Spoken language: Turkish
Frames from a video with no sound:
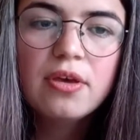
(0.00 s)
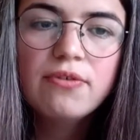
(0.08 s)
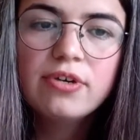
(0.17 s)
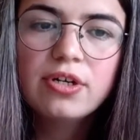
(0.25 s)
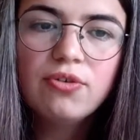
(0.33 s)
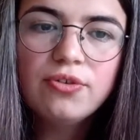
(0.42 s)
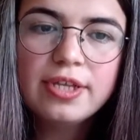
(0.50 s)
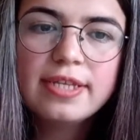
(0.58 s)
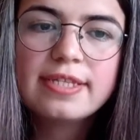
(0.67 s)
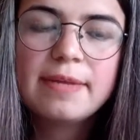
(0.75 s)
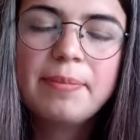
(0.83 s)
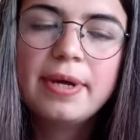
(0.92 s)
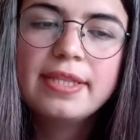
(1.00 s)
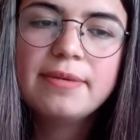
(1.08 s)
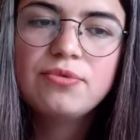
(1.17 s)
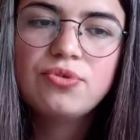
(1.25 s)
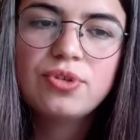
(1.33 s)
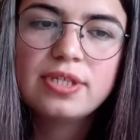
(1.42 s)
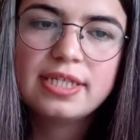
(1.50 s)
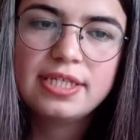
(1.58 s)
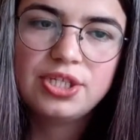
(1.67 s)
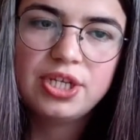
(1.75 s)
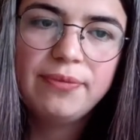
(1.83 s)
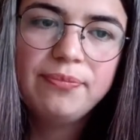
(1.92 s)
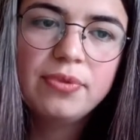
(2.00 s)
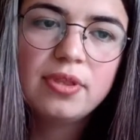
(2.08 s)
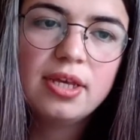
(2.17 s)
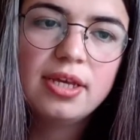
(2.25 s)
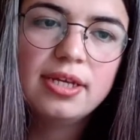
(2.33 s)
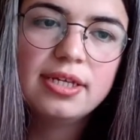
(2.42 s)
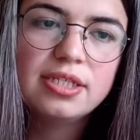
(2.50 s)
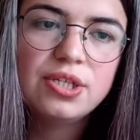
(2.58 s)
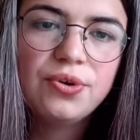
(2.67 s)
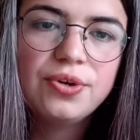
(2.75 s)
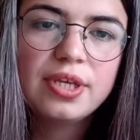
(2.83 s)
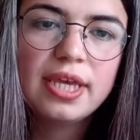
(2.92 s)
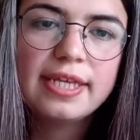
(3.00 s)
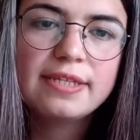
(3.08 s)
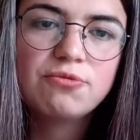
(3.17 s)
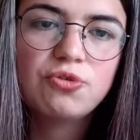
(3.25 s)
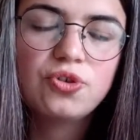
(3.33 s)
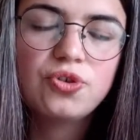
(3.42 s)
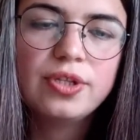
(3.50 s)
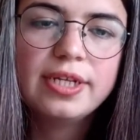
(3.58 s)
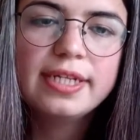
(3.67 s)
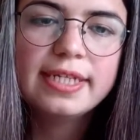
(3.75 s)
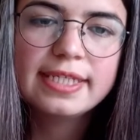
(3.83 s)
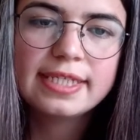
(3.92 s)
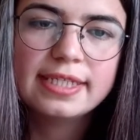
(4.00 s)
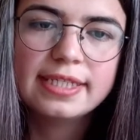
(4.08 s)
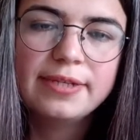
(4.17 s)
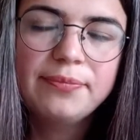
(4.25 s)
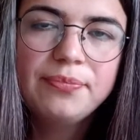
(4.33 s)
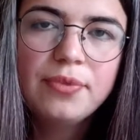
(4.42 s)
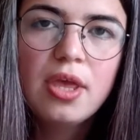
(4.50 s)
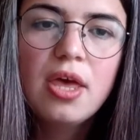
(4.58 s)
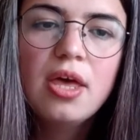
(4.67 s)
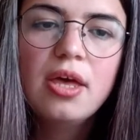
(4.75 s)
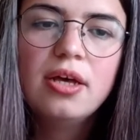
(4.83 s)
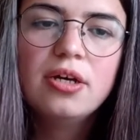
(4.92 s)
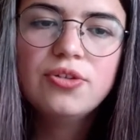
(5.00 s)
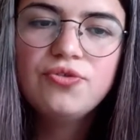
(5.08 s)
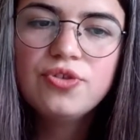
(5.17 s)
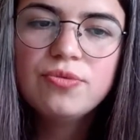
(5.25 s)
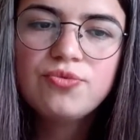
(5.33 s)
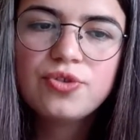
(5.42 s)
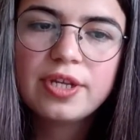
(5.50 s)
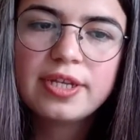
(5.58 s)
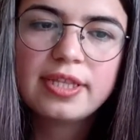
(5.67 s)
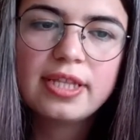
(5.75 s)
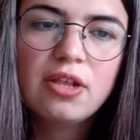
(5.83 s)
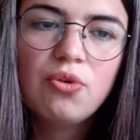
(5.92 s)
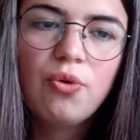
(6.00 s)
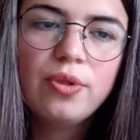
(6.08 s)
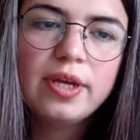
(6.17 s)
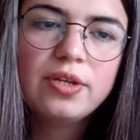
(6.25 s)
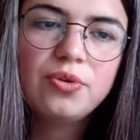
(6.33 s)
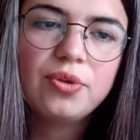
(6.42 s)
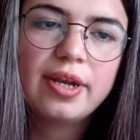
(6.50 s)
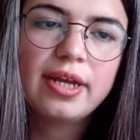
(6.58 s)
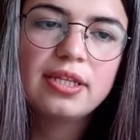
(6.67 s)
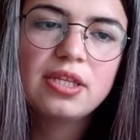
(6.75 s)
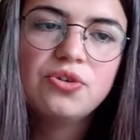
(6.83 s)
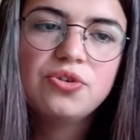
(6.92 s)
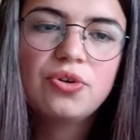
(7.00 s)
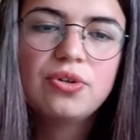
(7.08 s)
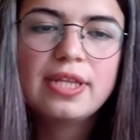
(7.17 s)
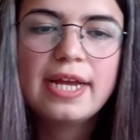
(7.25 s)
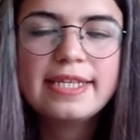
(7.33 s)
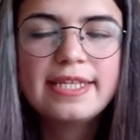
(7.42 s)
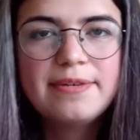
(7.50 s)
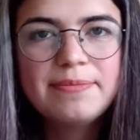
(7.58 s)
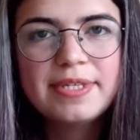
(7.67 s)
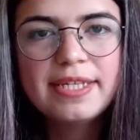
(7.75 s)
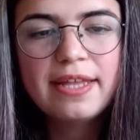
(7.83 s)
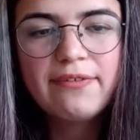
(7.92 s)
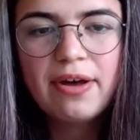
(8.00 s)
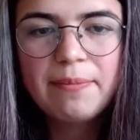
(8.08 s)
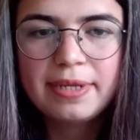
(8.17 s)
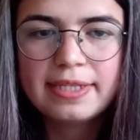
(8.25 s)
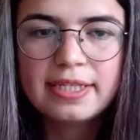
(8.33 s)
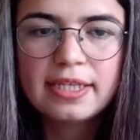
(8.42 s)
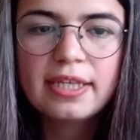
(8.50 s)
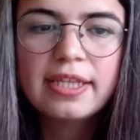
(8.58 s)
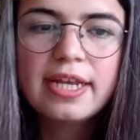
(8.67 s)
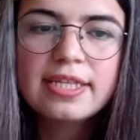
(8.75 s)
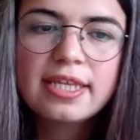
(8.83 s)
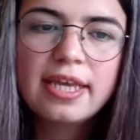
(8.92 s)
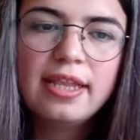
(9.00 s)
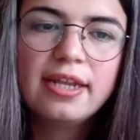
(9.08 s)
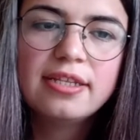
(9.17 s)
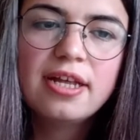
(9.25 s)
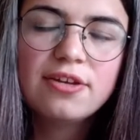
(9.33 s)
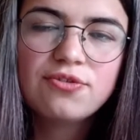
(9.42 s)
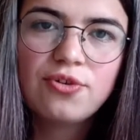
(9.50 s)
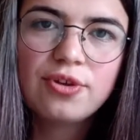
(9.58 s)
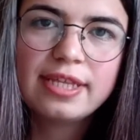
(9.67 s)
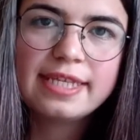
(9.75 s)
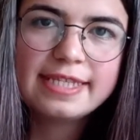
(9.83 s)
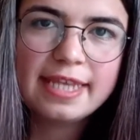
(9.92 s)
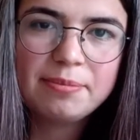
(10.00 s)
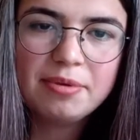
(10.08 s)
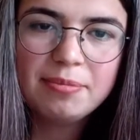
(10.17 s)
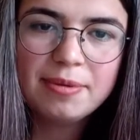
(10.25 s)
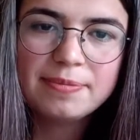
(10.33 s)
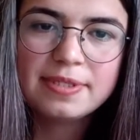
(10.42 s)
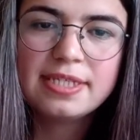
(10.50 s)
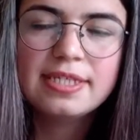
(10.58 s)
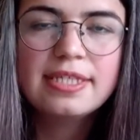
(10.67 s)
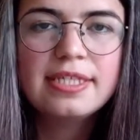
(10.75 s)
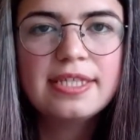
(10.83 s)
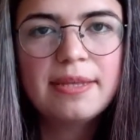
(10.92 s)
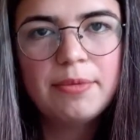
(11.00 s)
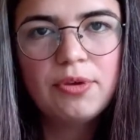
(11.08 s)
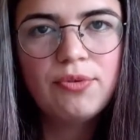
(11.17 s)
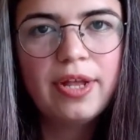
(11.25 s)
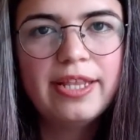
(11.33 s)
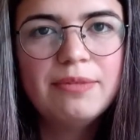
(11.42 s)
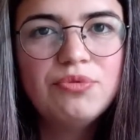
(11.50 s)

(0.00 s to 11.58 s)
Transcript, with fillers: Fakültenizde pandemi süresince e, teorik eğitim koşulları nasıldı? Atatürk üzerinden online olarak teorik derslerimize devam ettik. Ders kayıtları daha sonra da izleyebilmemiz için sisteme yüklendi.